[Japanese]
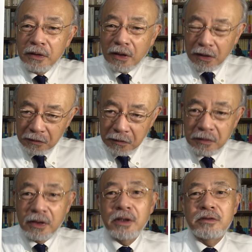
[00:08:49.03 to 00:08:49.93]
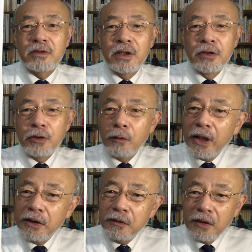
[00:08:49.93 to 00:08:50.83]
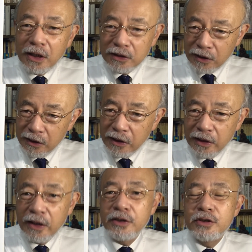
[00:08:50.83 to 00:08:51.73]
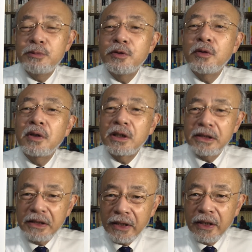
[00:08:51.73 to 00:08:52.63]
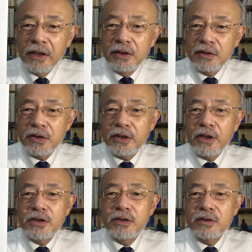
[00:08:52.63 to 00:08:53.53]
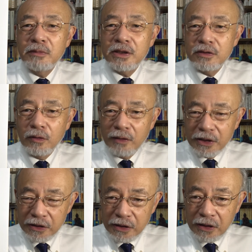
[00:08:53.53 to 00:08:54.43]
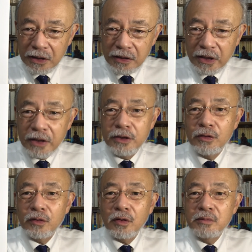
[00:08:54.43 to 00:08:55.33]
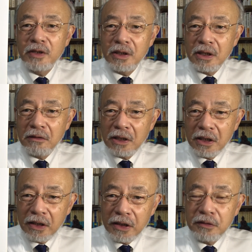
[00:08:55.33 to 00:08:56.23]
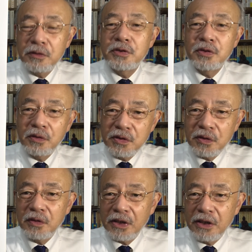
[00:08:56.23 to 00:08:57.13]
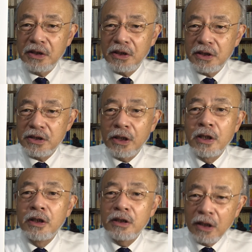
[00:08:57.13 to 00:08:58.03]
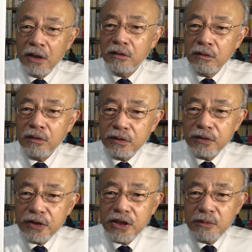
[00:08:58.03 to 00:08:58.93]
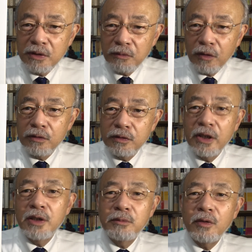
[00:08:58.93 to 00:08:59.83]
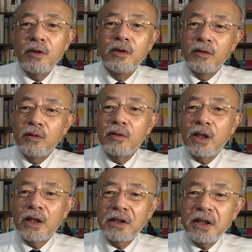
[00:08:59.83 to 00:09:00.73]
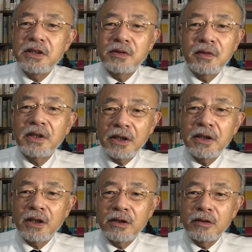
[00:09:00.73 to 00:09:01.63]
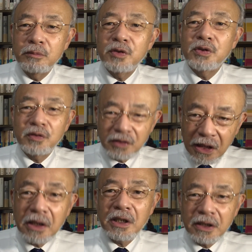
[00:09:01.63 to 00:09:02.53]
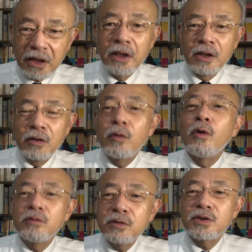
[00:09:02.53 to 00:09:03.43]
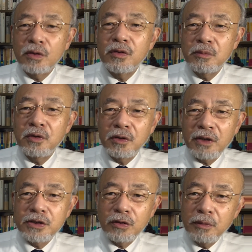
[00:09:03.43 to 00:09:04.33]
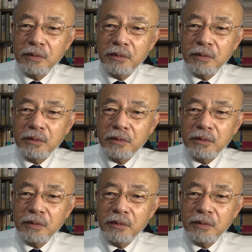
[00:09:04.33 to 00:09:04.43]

あのなんていうか、弱いを重ねて寿命が来て、そして終末終わりになって二度と生まれ変わらないというその状態に対して、何の苦しみも憂いも起こらない状態になっている。もうその段階で五運そのものは消